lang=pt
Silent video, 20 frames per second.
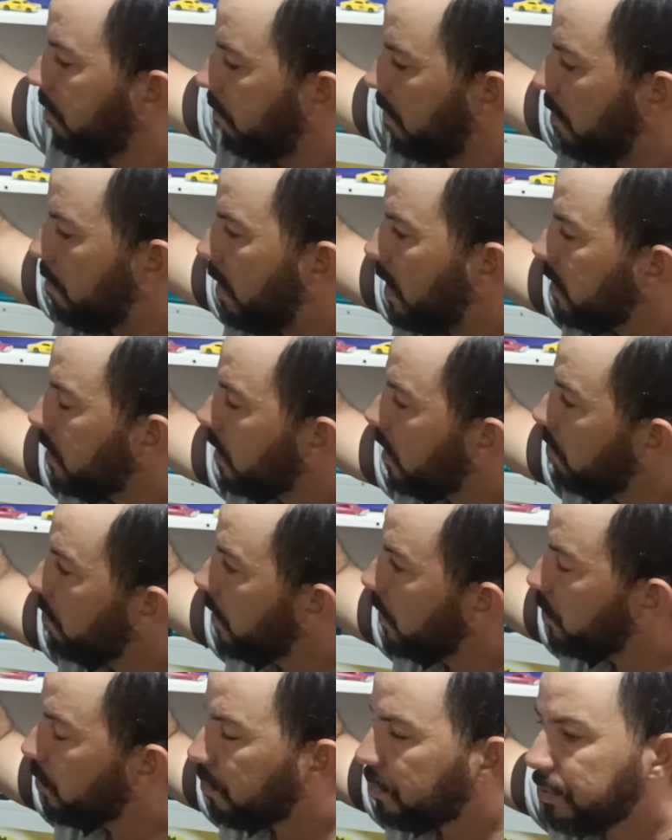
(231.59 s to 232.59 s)
Mas
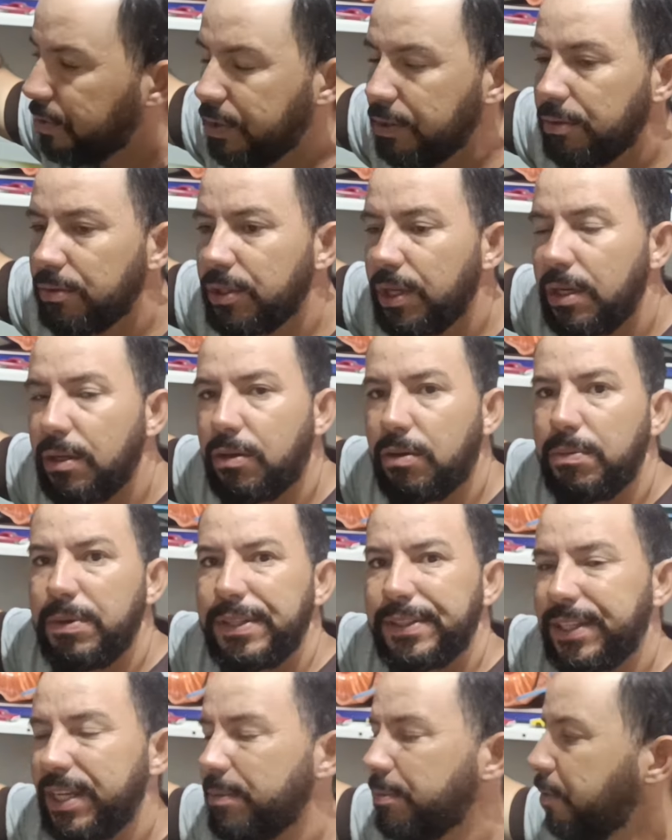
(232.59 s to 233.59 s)
basicamente eu consigo usar ele como
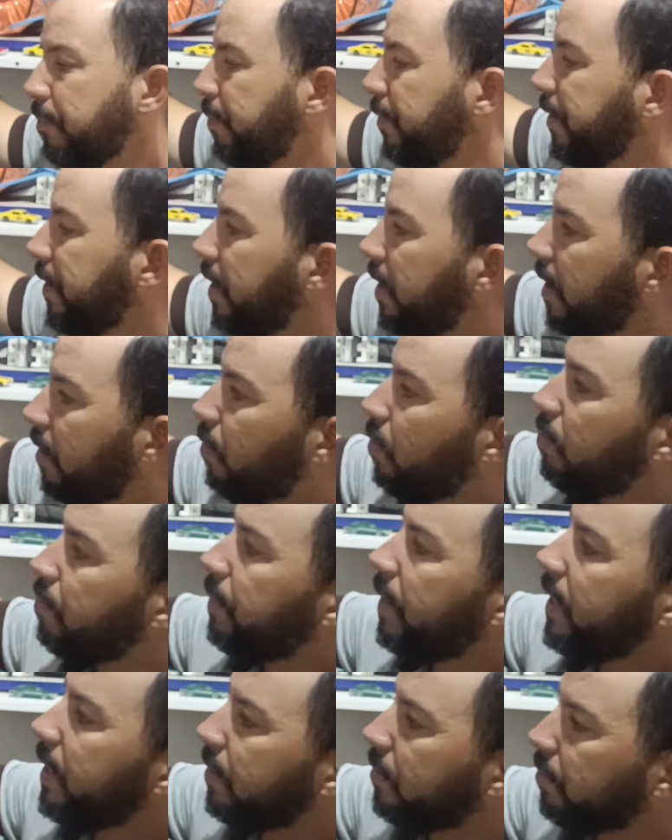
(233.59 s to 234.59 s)
exemplo porque ele é
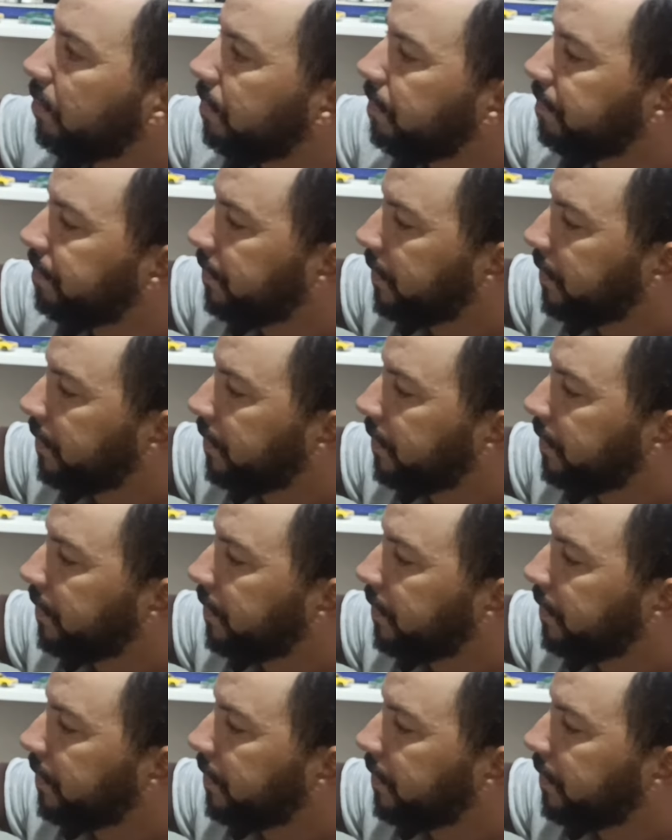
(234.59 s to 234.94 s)
completo.